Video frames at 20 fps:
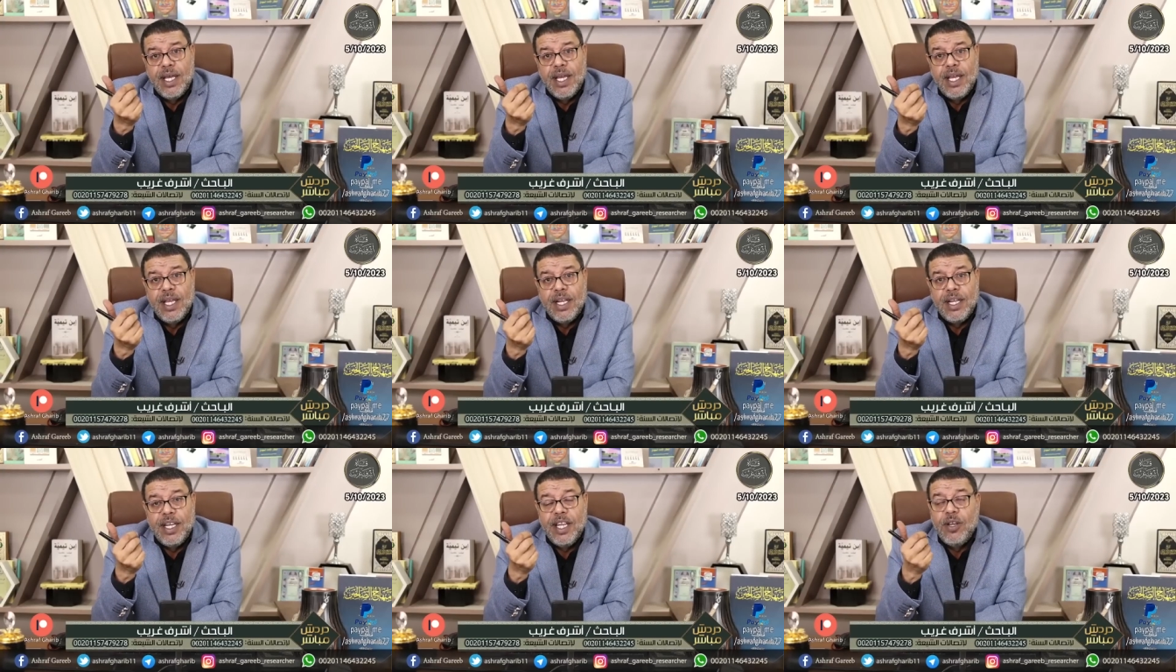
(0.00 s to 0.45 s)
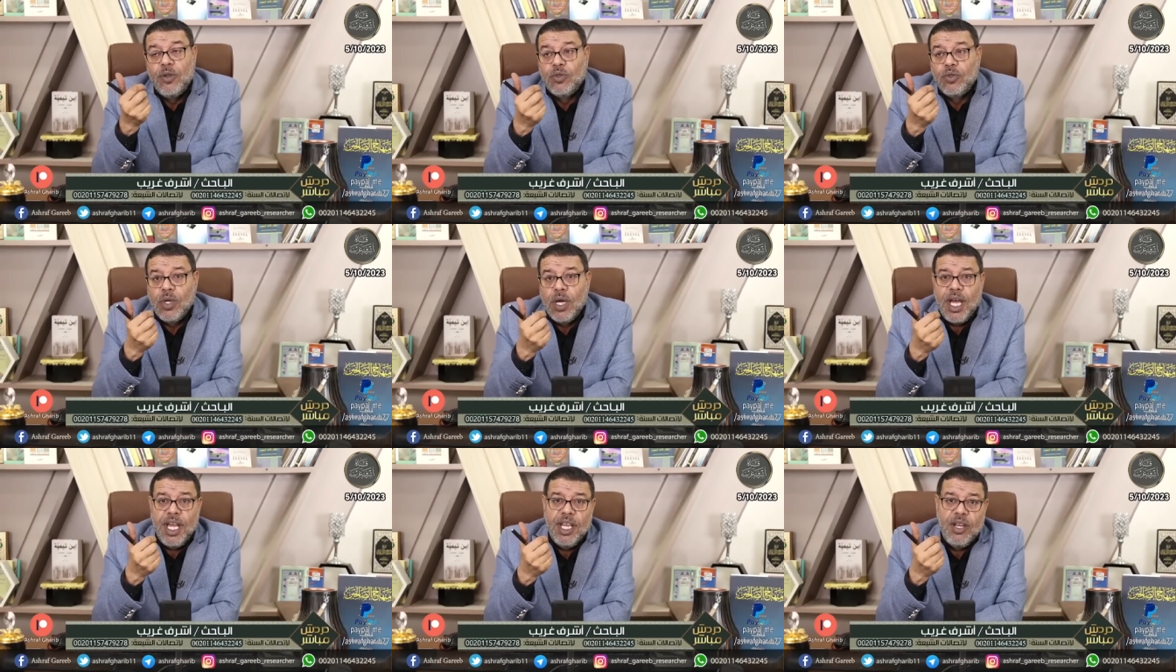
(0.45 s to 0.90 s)
لان
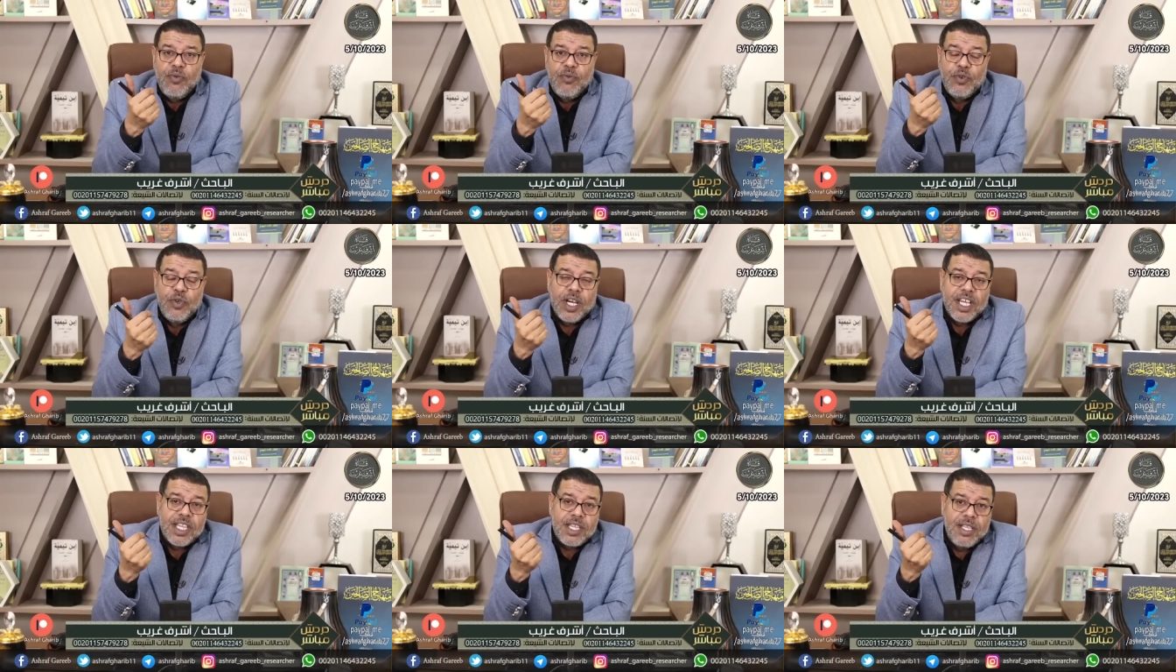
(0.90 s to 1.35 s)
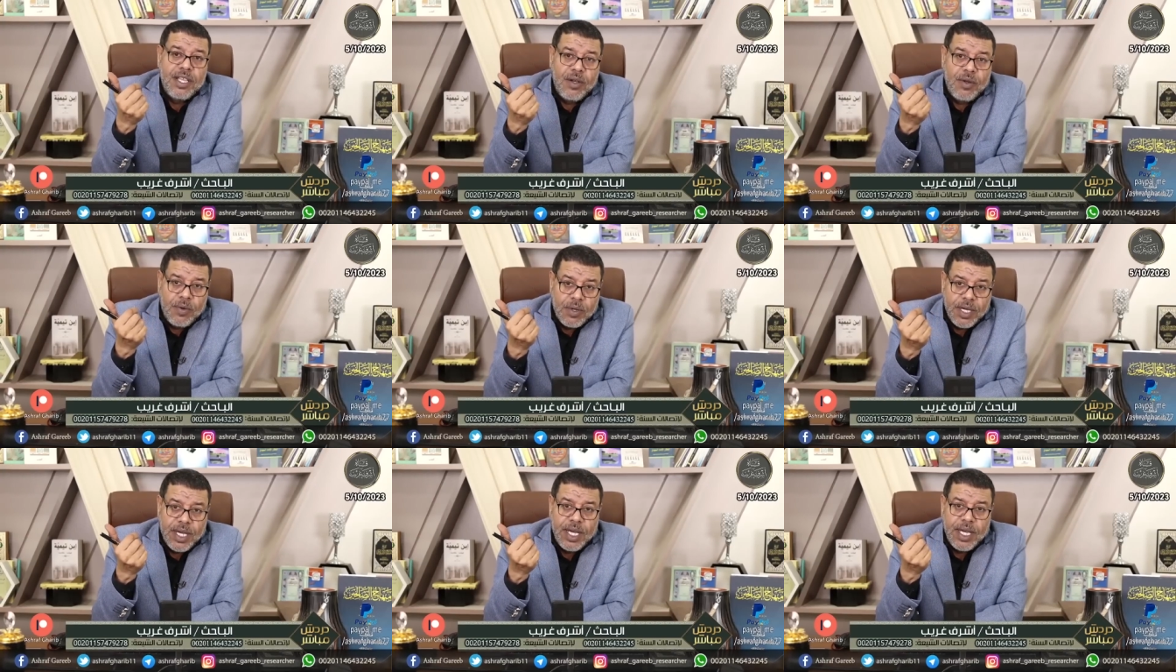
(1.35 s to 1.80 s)
طاعن في اصل
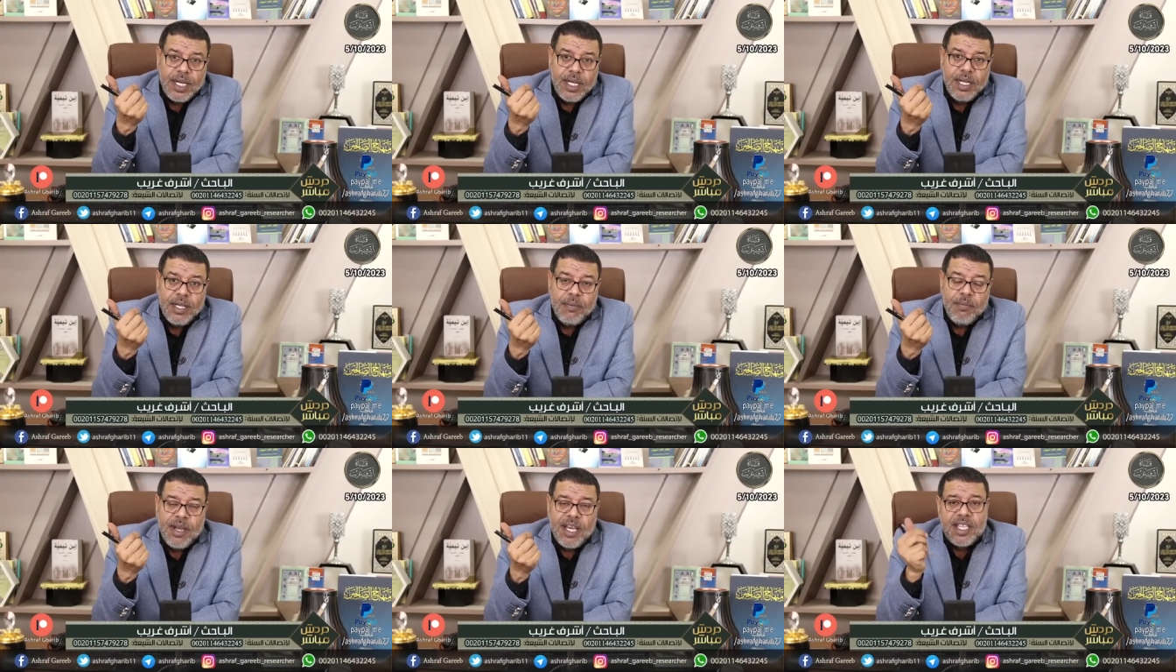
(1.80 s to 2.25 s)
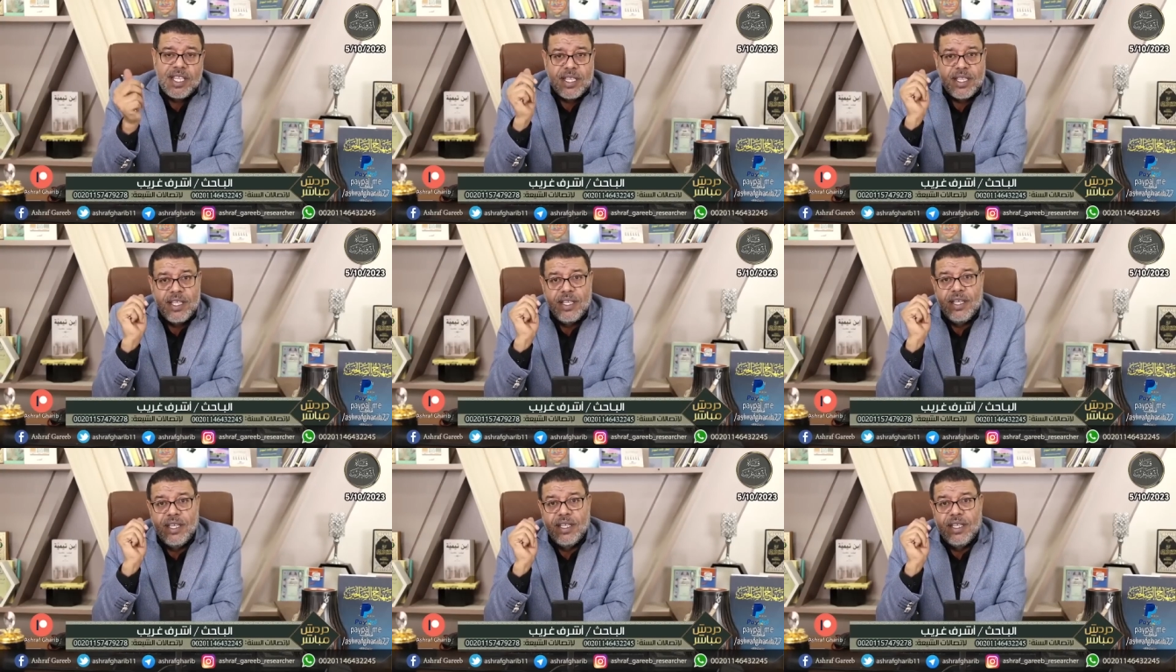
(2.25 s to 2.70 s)
القران
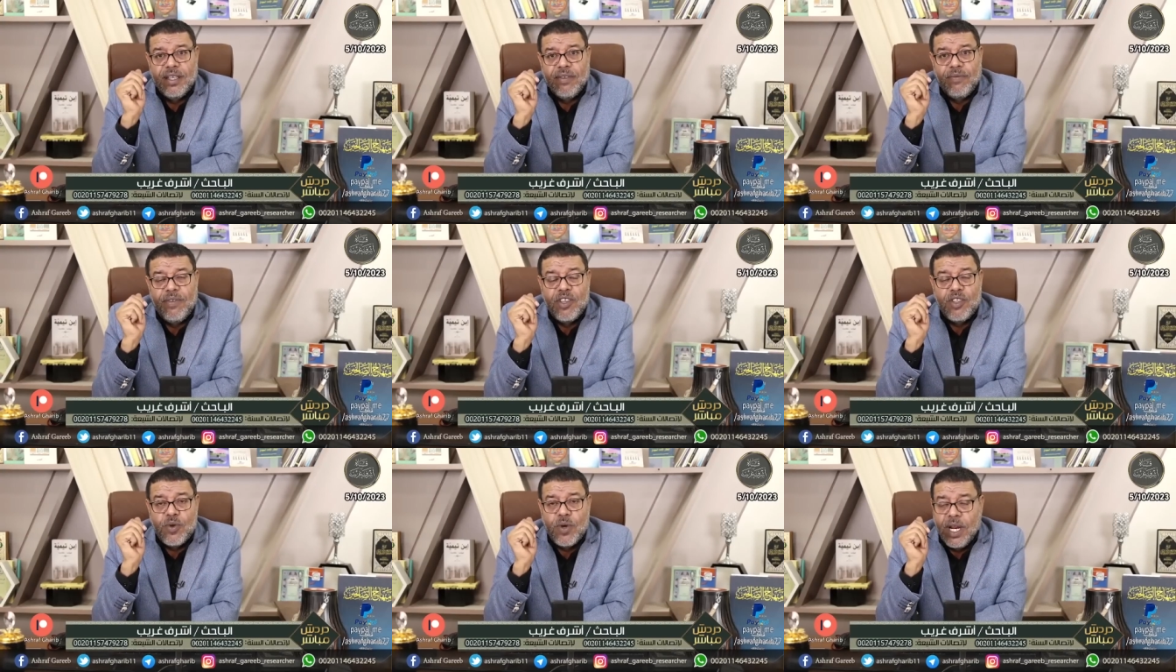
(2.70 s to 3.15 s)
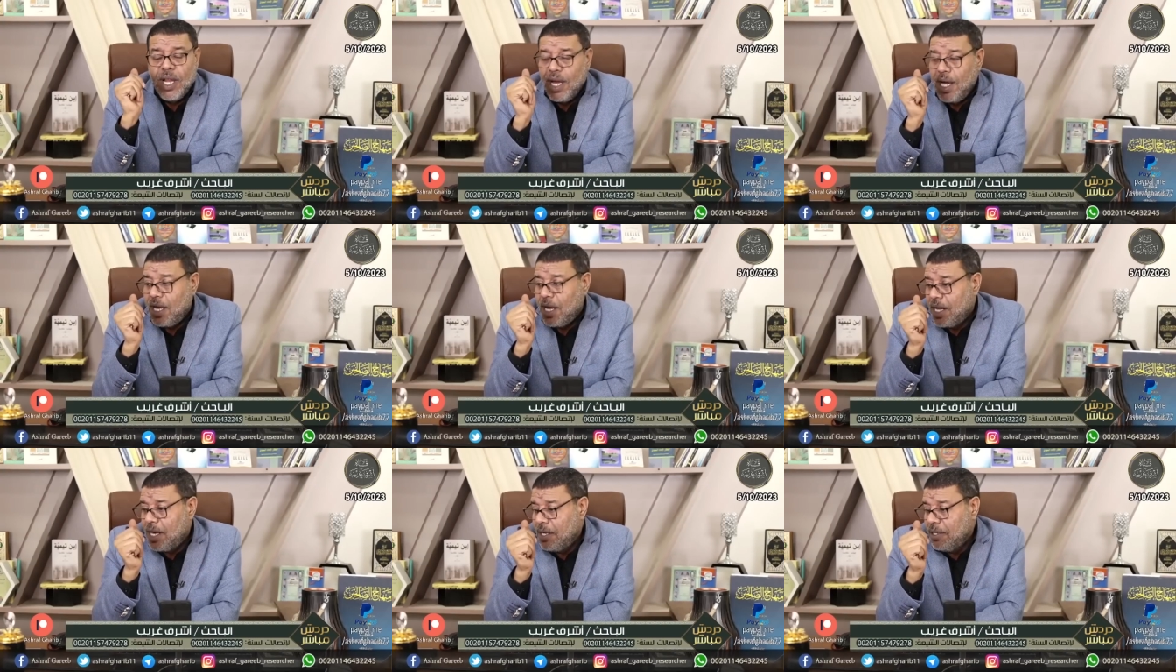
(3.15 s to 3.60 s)
بس في سؤال
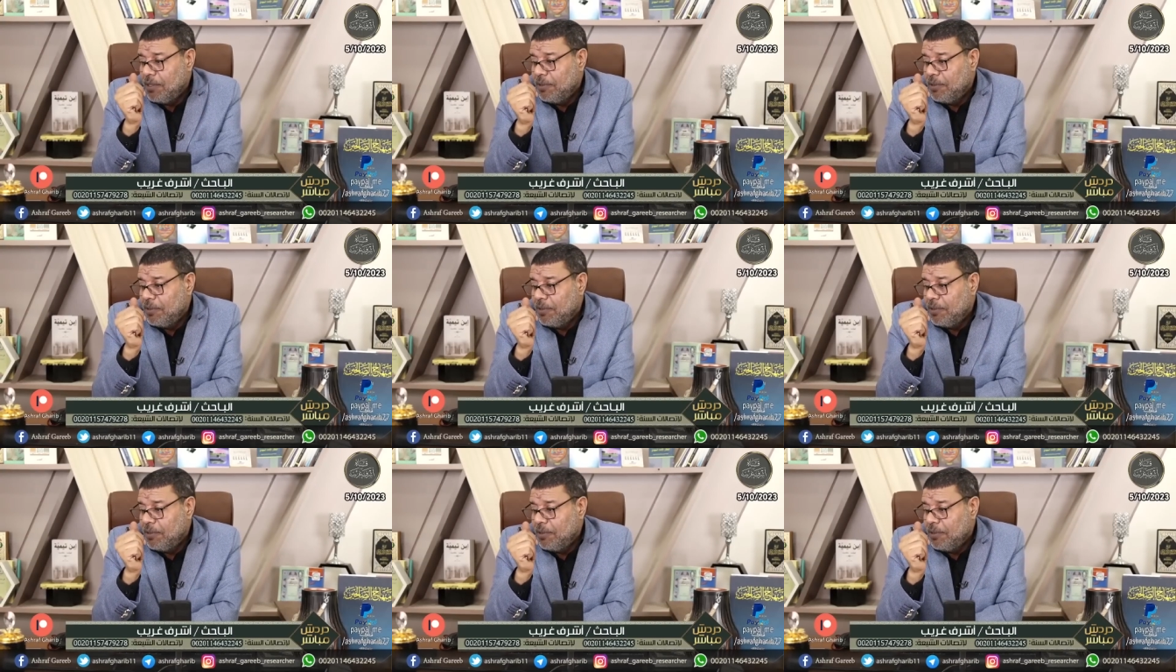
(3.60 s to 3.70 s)
اخر